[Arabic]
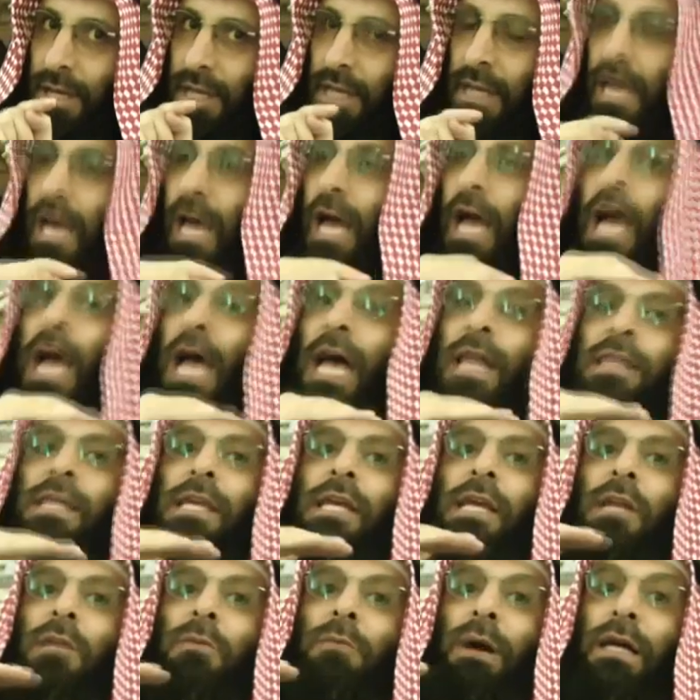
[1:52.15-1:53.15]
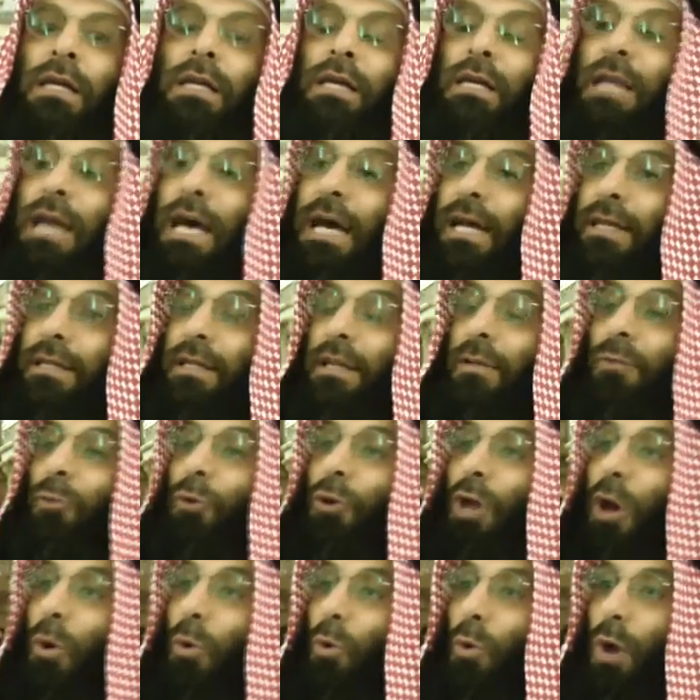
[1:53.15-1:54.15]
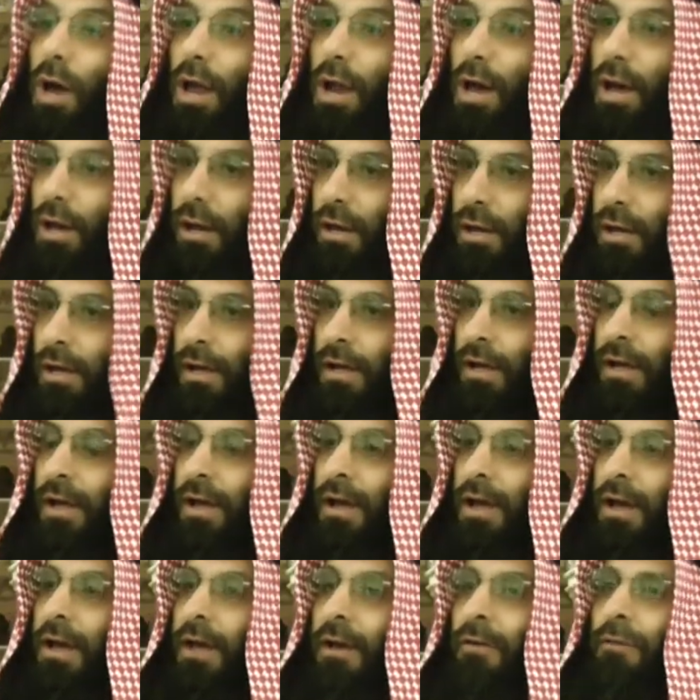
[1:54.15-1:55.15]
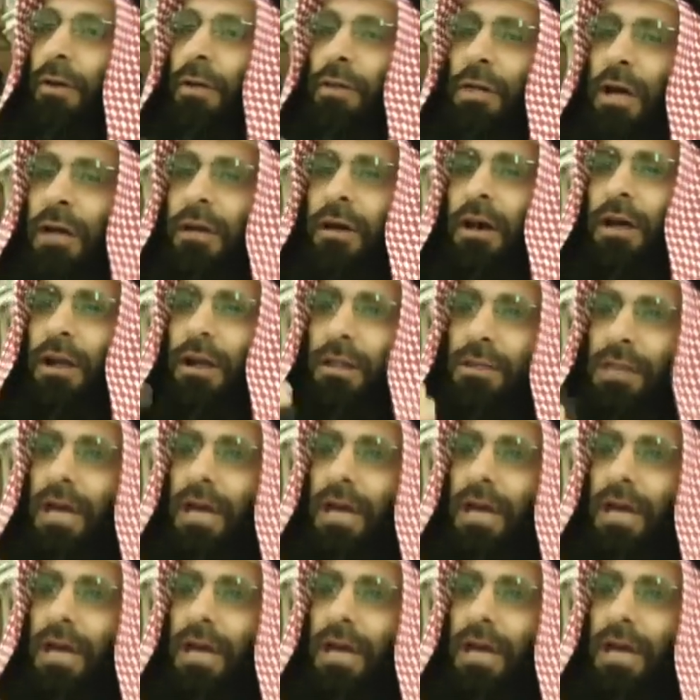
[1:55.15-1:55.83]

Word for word: إلى هذه البينات المنورة فذكر